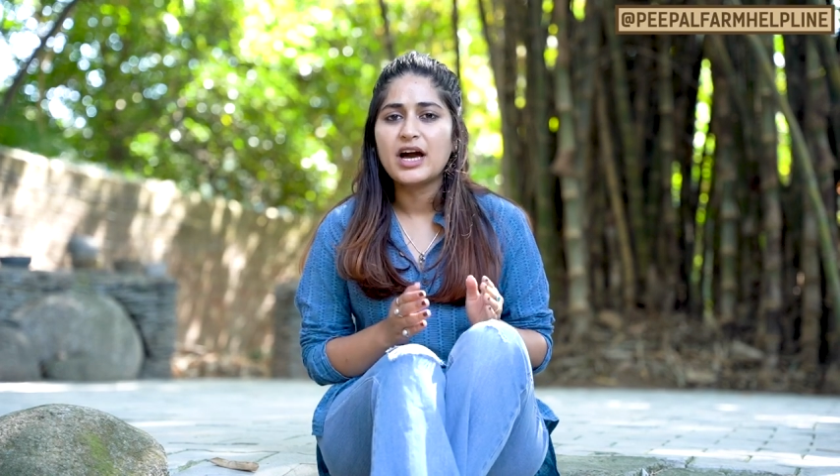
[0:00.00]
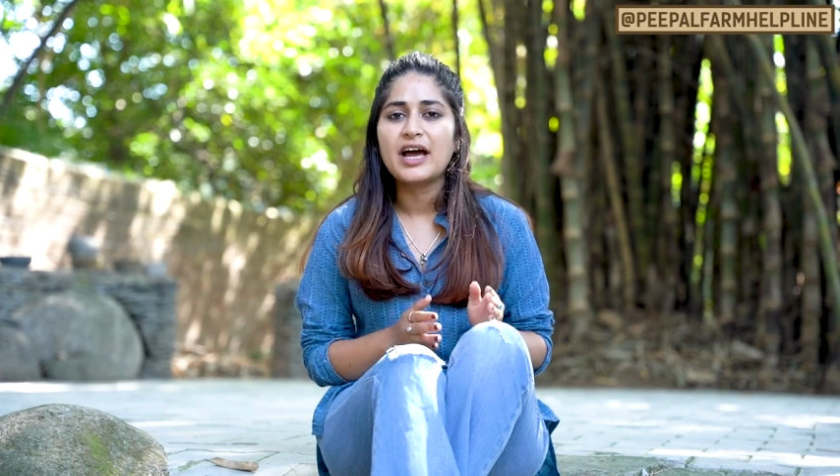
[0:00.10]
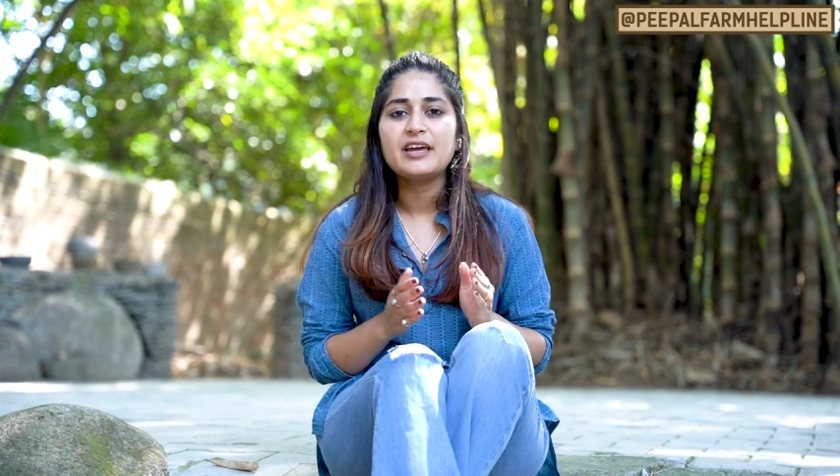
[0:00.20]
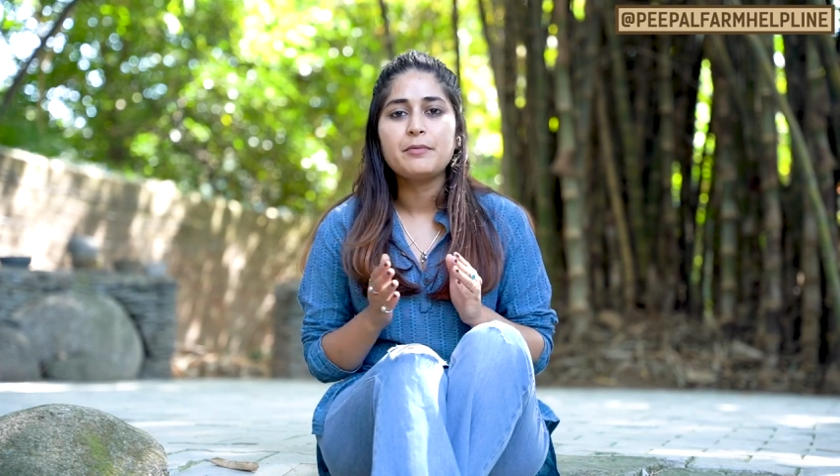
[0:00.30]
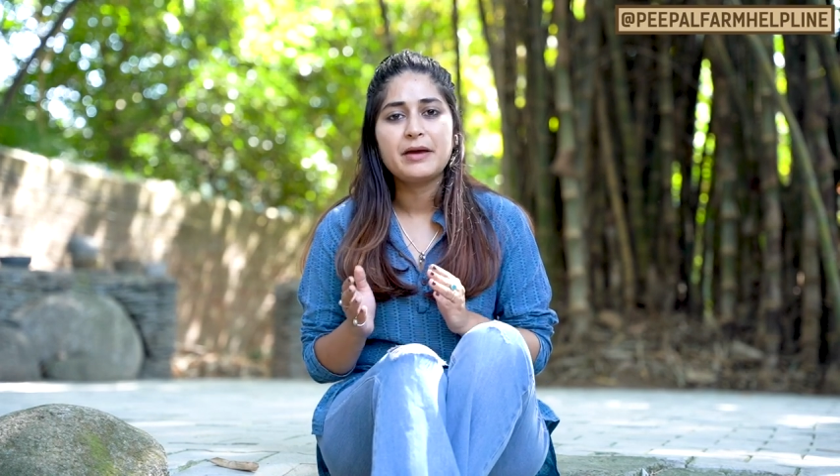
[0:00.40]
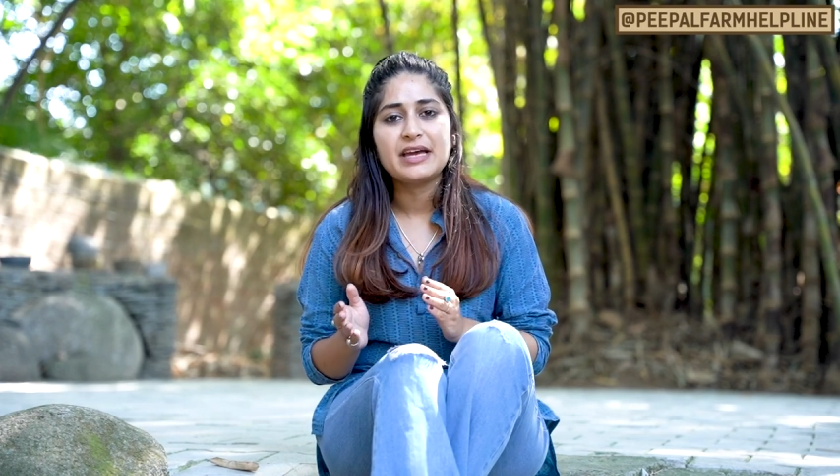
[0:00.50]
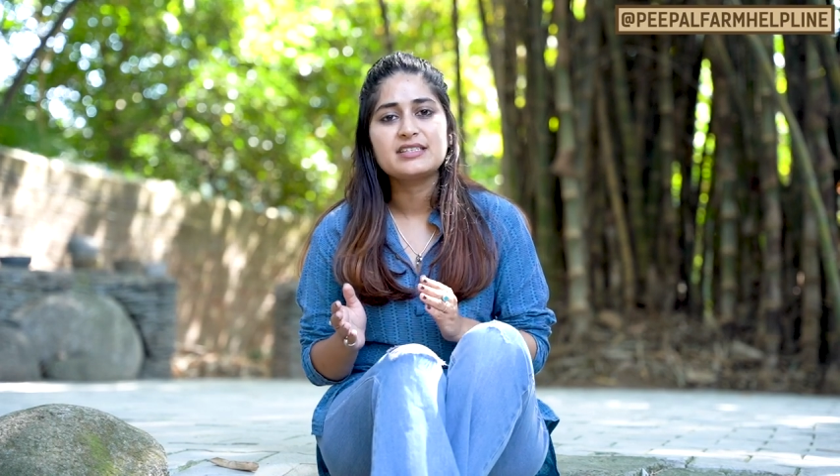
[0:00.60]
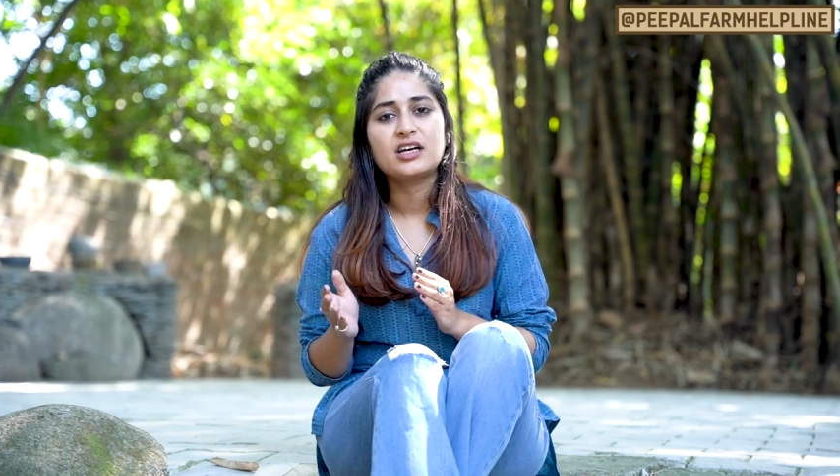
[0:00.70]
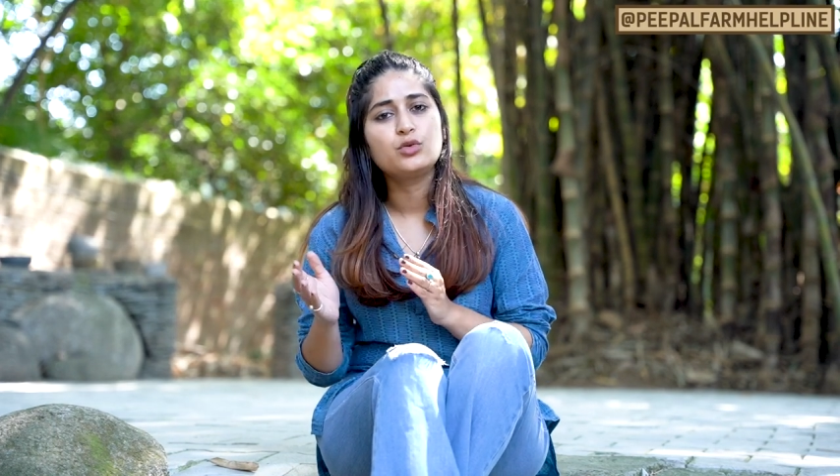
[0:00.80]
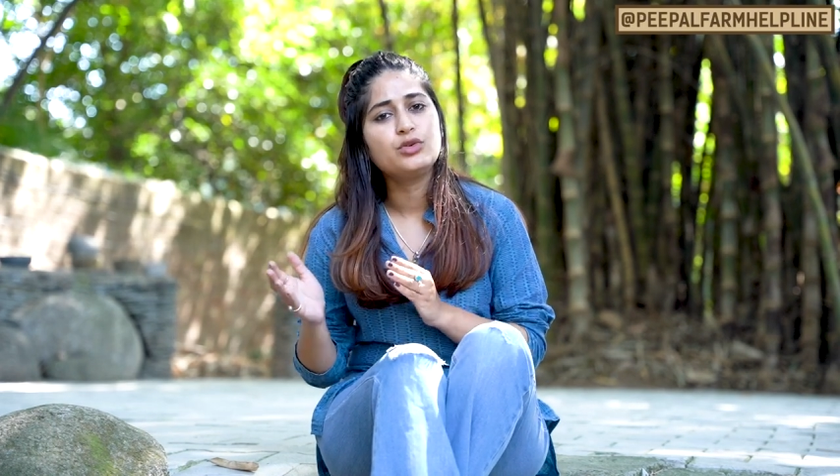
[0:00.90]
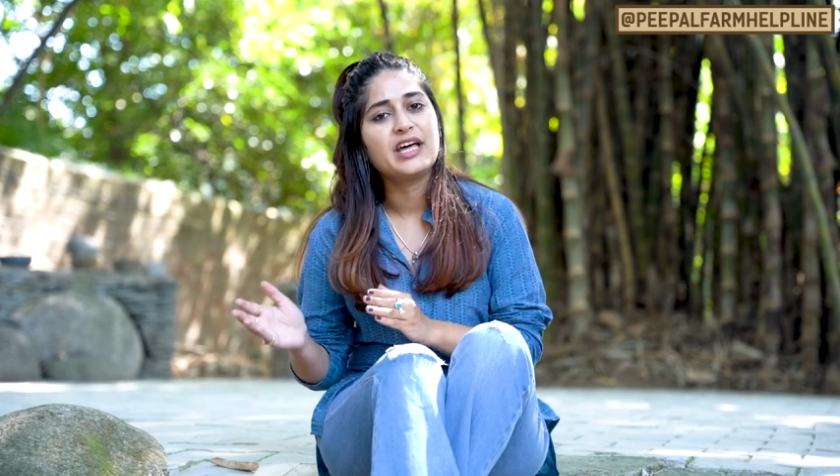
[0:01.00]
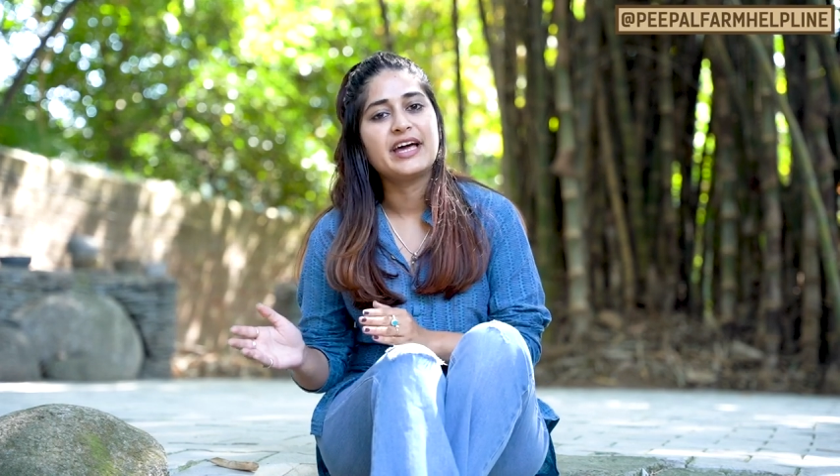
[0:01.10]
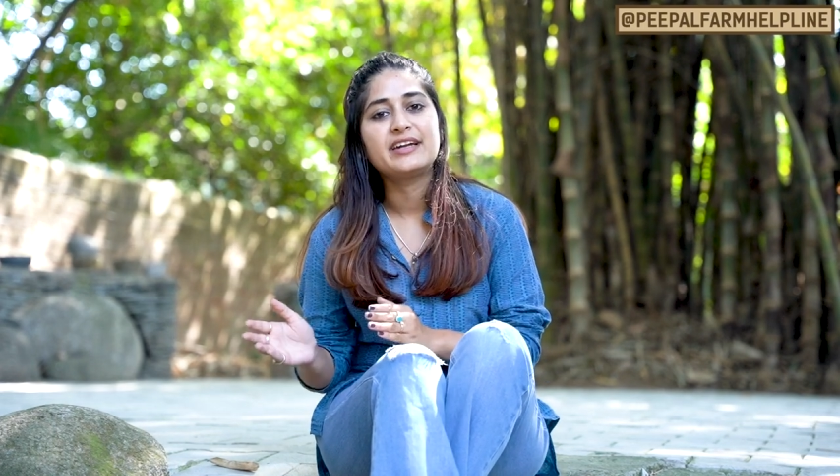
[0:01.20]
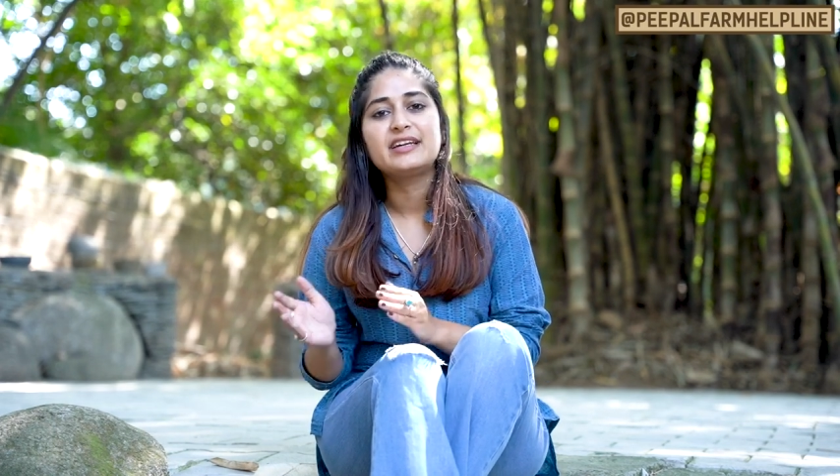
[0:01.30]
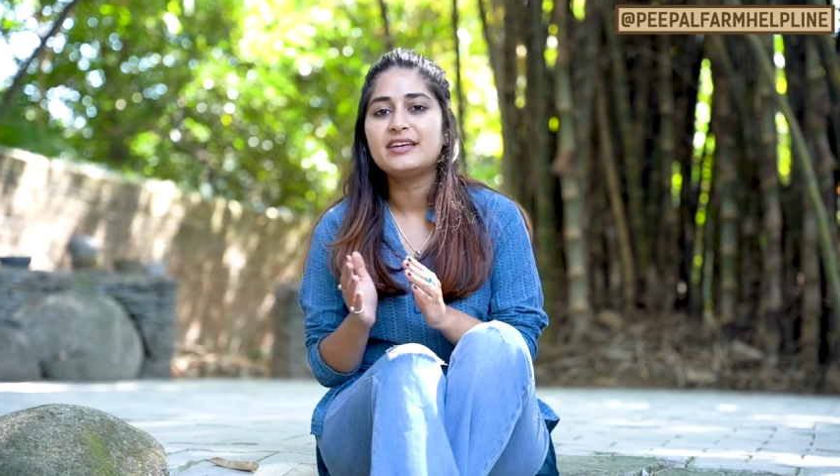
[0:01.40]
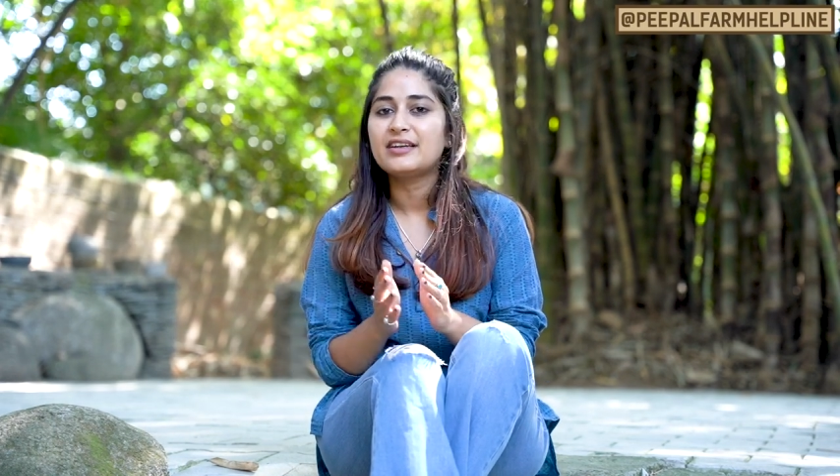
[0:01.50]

गाय या भैंस का दूध डायरेक्टली